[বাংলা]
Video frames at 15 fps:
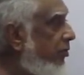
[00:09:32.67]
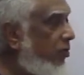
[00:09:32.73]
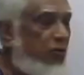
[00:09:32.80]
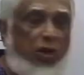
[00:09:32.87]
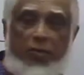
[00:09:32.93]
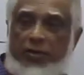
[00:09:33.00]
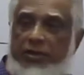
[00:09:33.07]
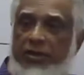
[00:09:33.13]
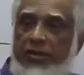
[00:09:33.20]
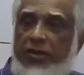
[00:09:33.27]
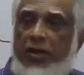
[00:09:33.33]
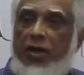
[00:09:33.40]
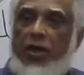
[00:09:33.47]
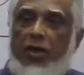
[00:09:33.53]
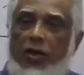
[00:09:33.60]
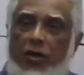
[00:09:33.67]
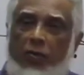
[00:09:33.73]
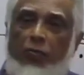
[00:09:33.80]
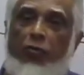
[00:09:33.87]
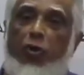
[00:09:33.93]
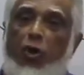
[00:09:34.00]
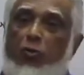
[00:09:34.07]
হলো আমাদের
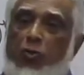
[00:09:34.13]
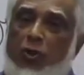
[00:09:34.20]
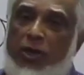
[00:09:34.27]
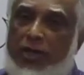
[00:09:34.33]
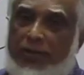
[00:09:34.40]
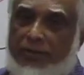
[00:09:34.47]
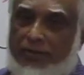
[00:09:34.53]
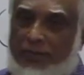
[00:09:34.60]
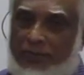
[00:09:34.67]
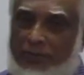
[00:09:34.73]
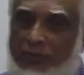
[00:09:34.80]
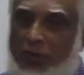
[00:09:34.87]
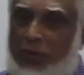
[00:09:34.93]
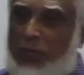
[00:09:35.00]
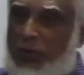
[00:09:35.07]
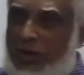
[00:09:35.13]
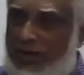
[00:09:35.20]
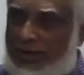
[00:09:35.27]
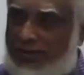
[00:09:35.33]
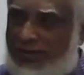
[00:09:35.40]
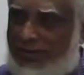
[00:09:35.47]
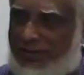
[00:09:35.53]
ফর্মুলার
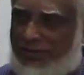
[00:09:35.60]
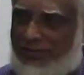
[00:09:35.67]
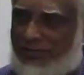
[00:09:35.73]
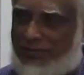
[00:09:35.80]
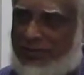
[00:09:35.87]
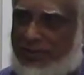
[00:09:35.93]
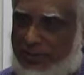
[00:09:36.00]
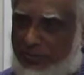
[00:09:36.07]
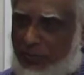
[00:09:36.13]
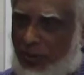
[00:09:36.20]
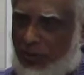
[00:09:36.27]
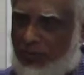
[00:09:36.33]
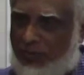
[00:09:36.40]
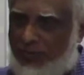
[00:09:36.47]
ফর্মুলার সিম্বল